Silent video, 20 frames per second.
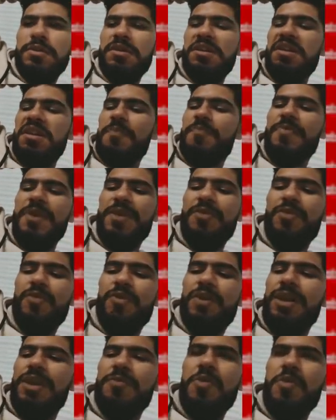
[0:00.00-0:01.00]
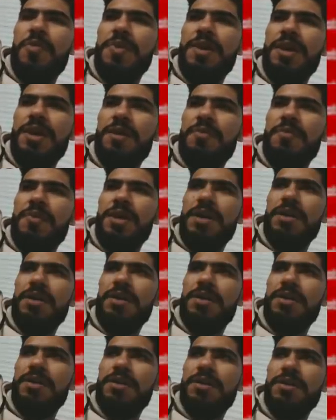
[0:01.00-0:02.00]
انا بيرسونيلمون ما
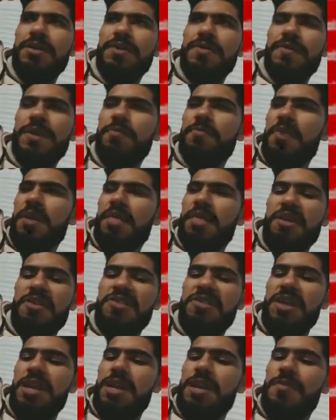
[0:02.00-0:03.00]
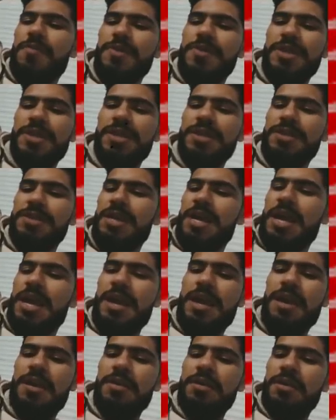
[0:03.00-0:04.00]
ما شفت الباساج ديالها ما جانيش
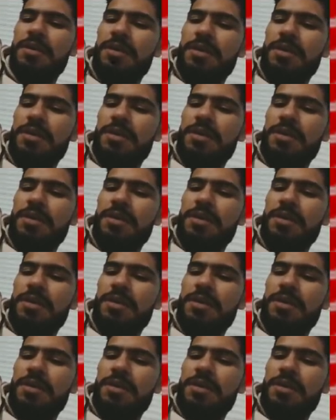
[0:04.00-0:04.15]
كاع